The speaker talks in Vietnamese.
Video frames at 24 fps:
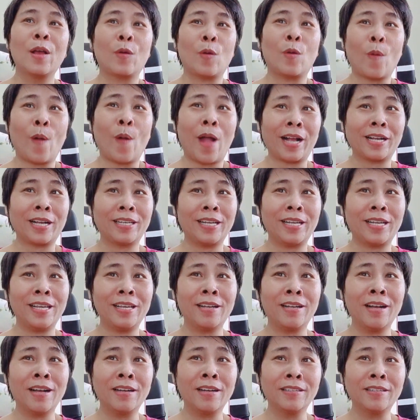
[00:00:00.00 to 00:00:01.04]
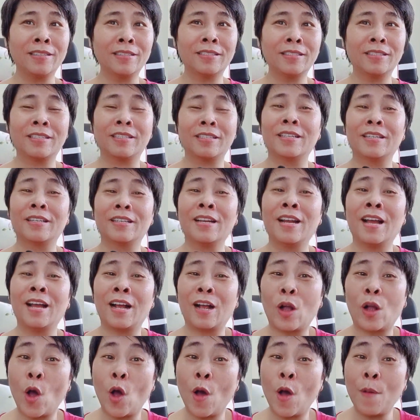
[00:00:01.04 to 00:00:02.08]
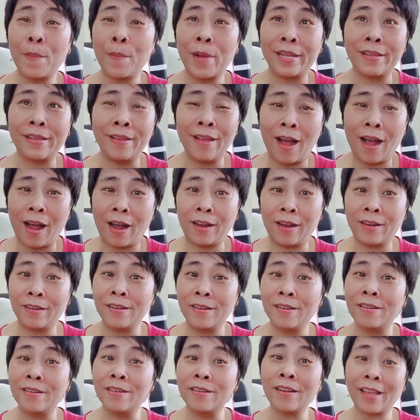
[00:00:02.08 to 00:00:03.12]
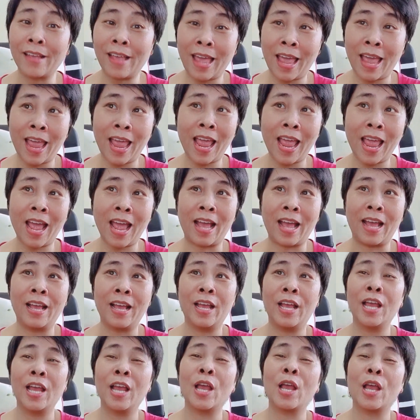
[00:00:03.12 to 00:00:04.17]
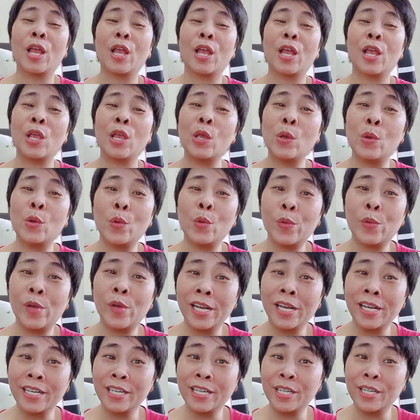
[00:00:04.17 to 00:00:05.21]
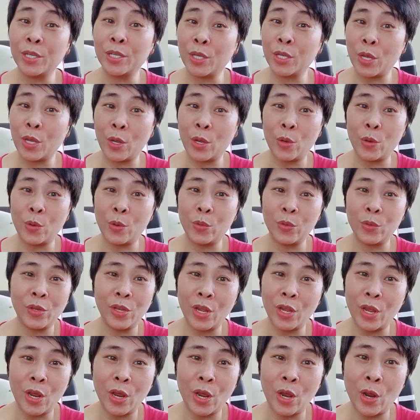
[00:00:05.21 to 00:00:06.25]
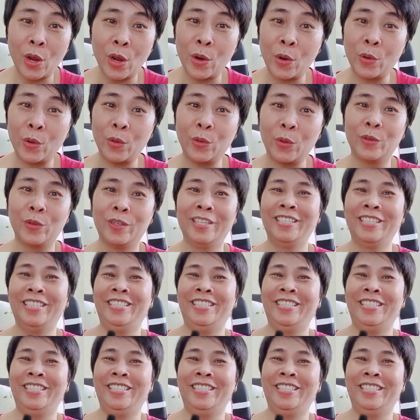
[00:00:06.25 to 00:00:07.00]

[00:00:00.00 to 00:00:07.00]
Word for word: ngoan đi cưng đừng có mà giận nữa nghe yêu cưng nhiều nhiều